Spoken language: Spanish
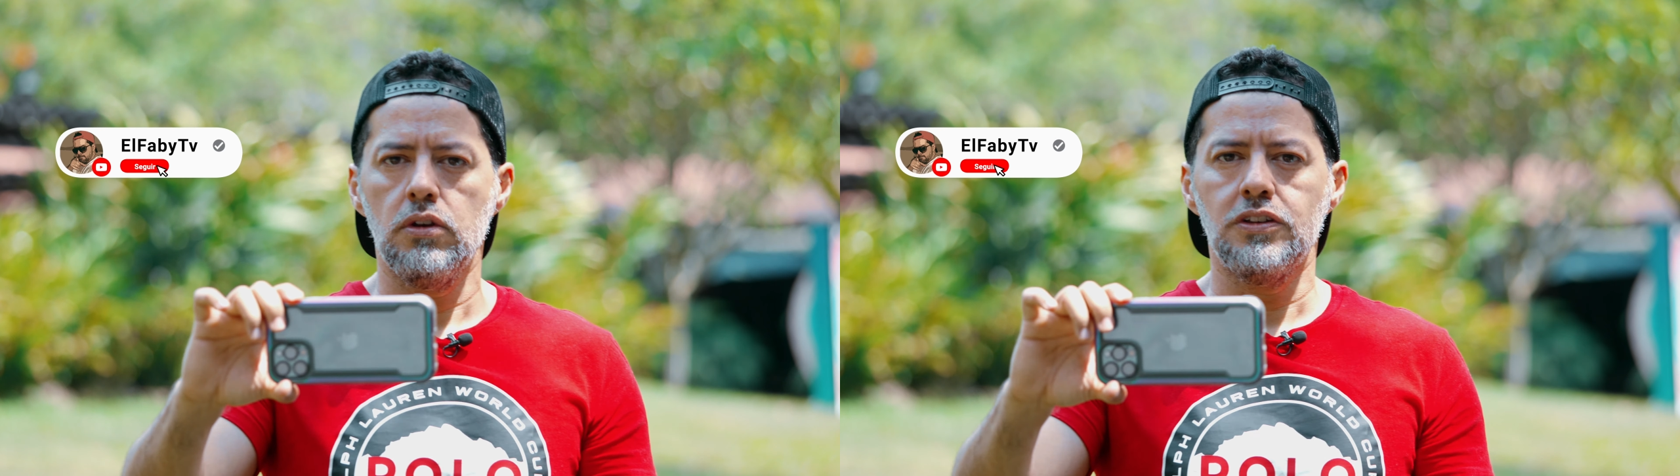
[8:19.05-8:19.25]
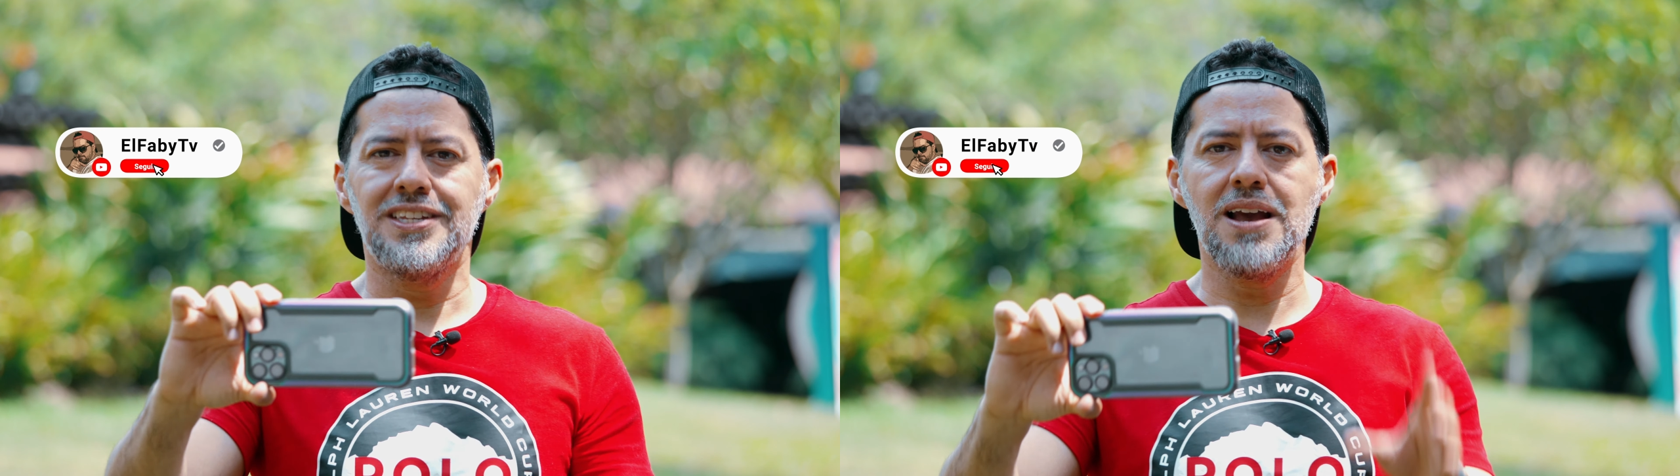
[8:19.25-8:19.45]

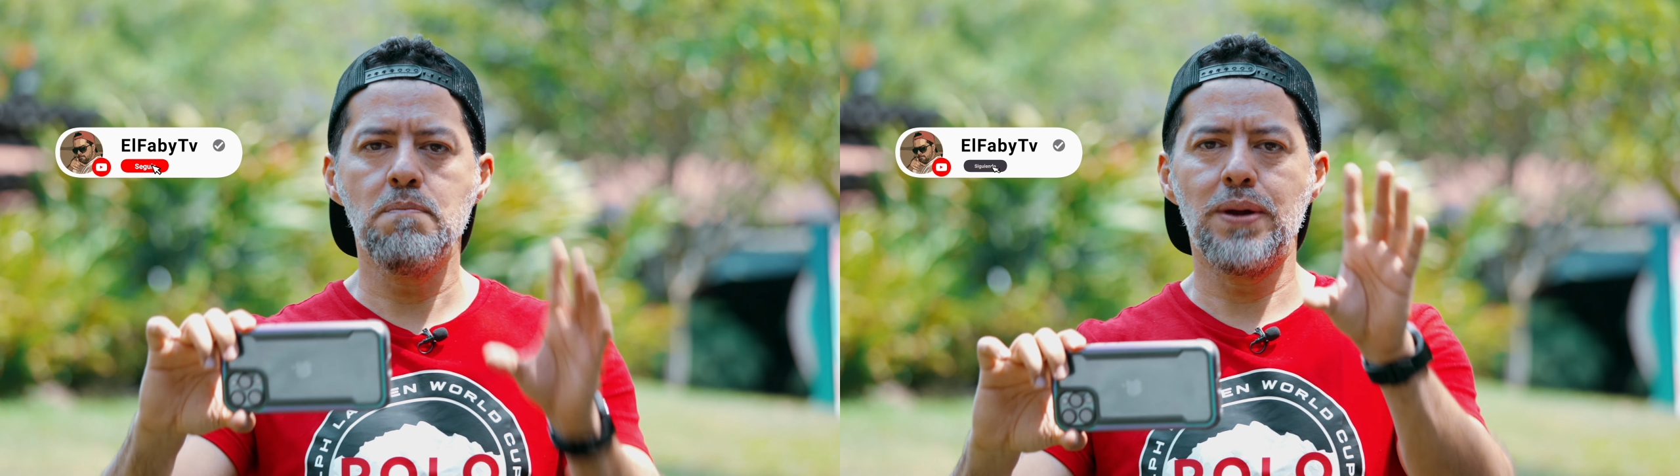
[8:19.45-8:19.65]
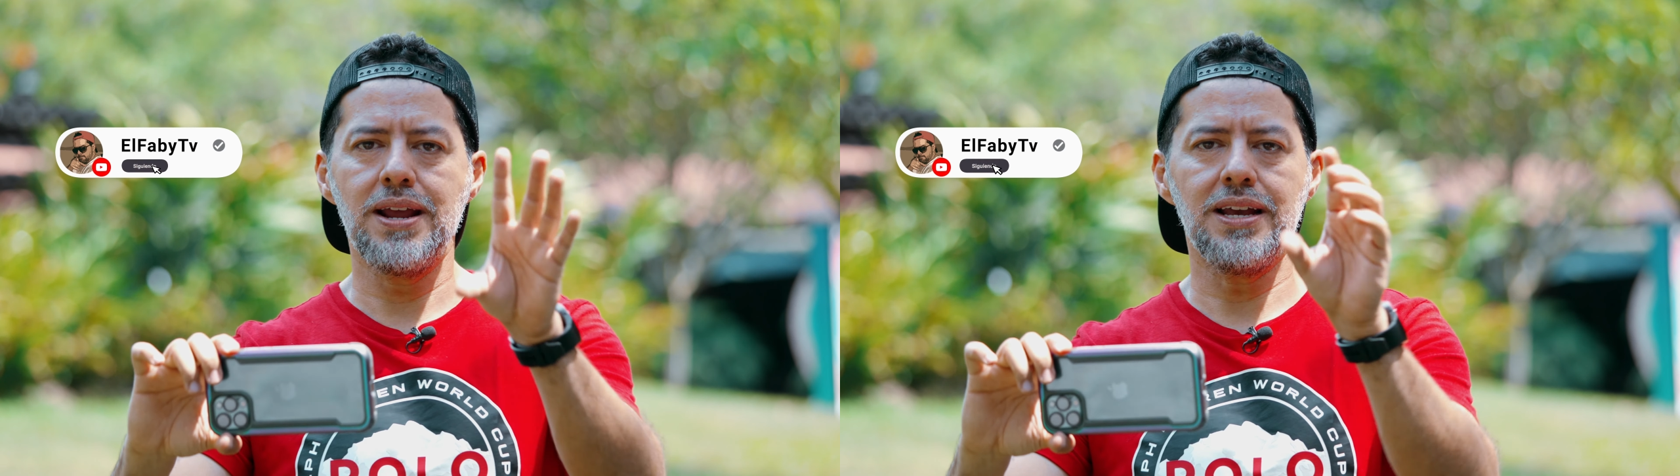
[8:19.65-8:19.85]

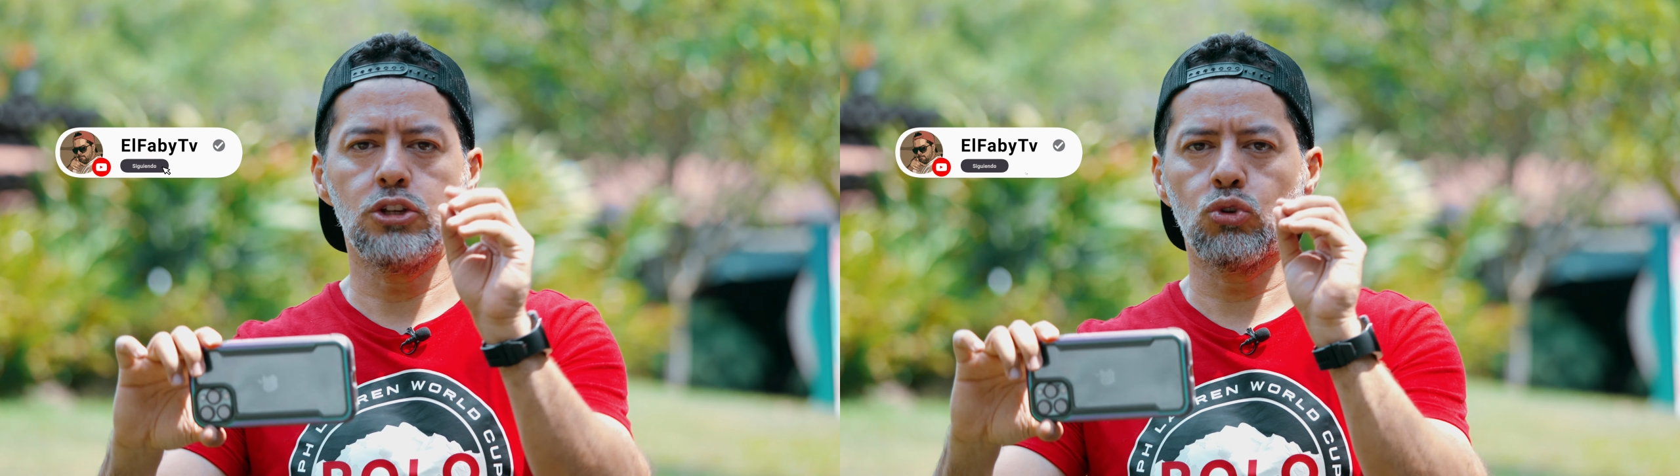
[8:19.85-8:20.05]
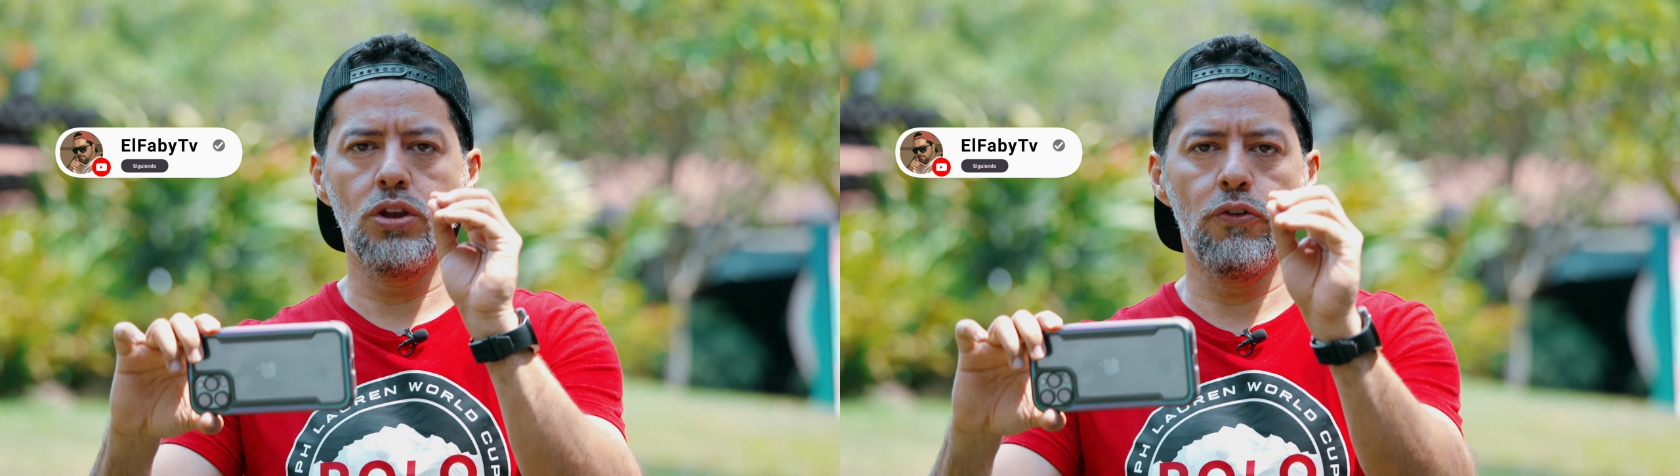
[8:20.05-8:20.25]
Siempre
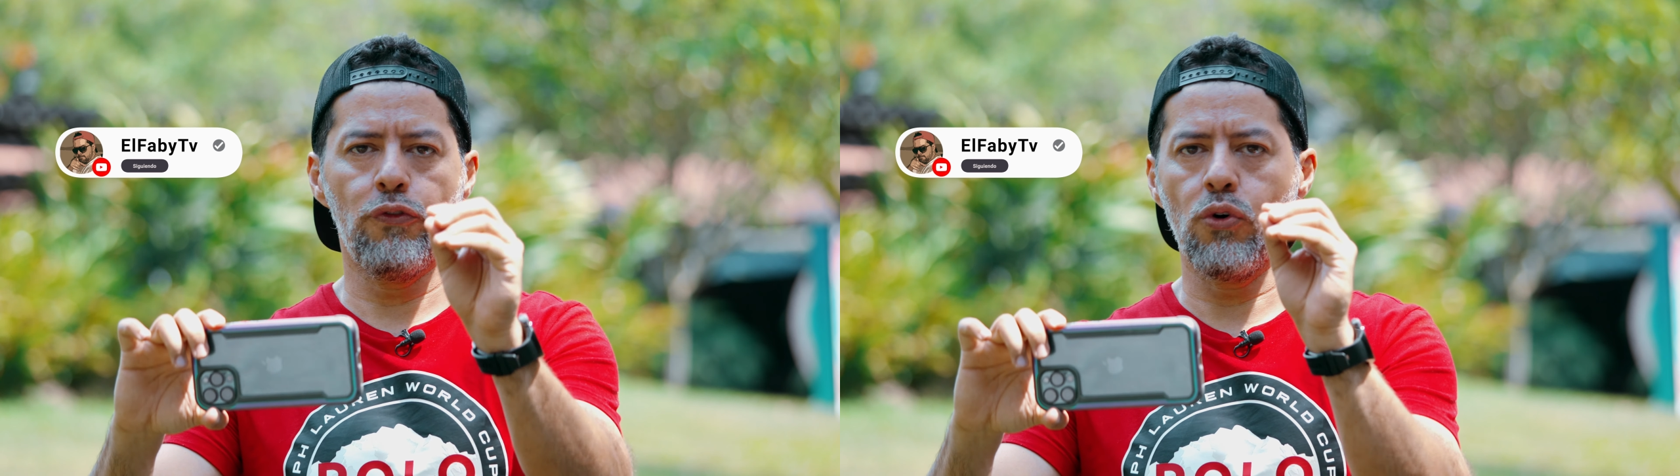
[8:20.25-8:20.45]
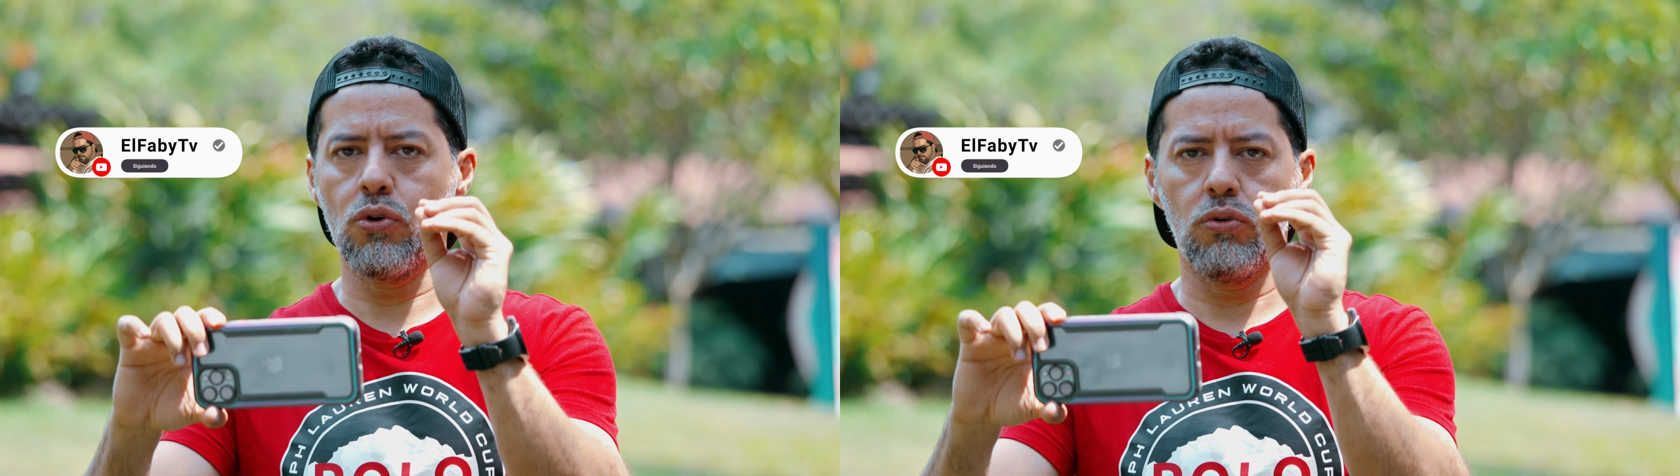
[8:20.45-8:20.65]
estoy en
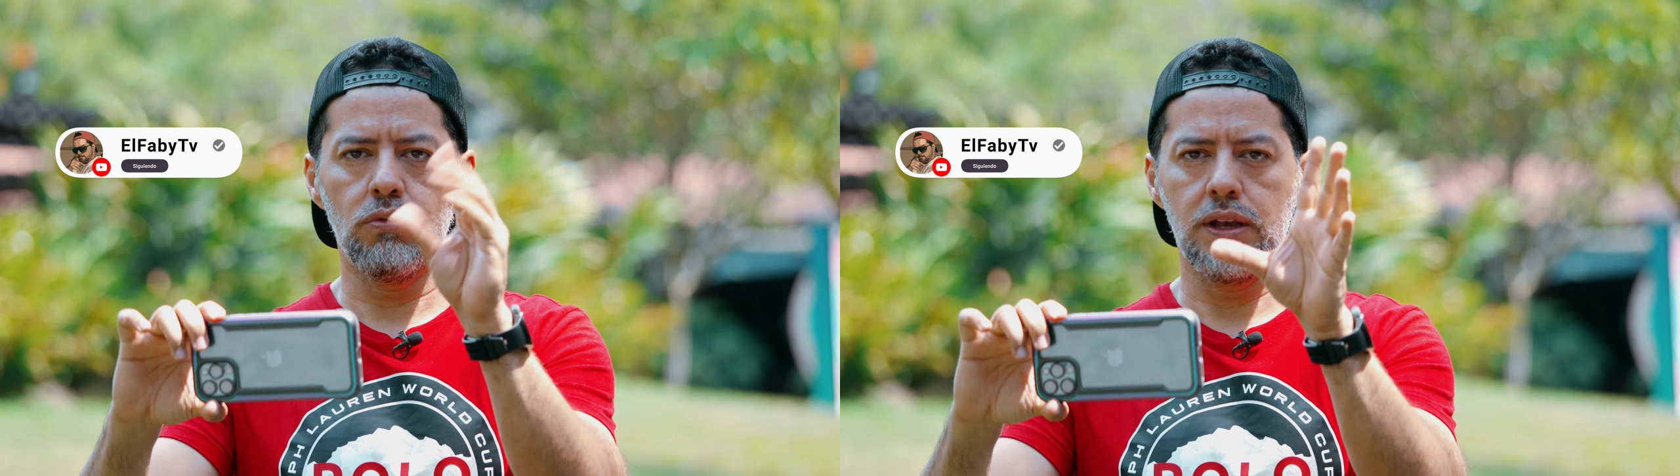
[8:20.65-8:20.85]
foco.